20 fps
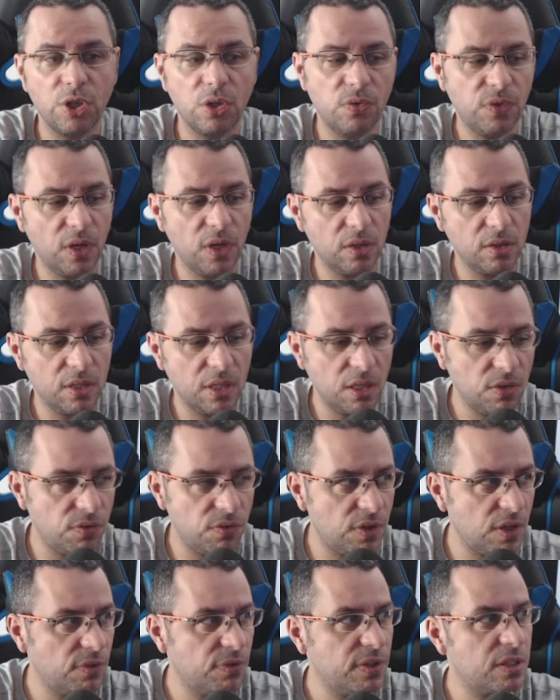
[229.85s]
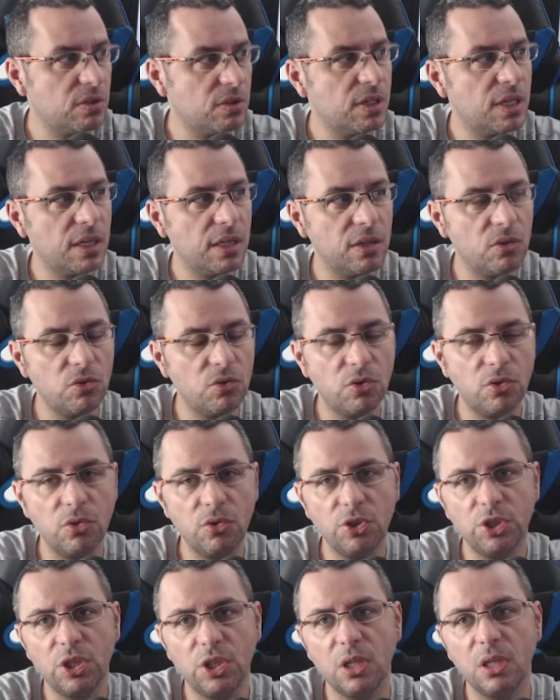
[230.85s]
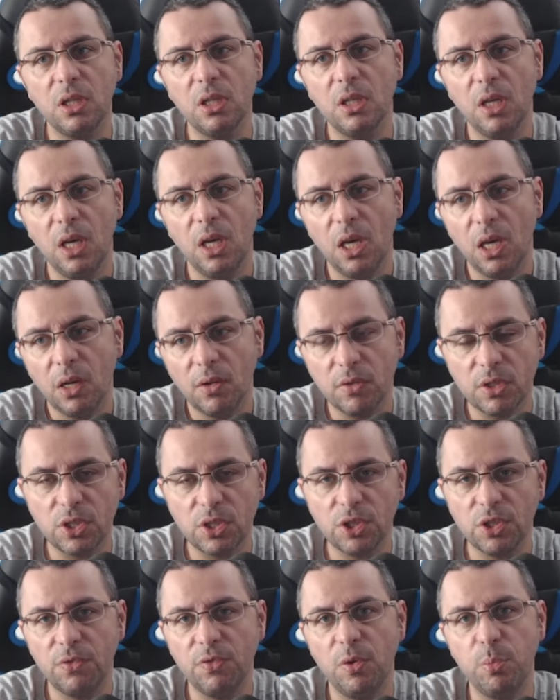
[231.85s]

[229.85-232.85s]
eu falo, você devia fazer um canal de crochê, você já foi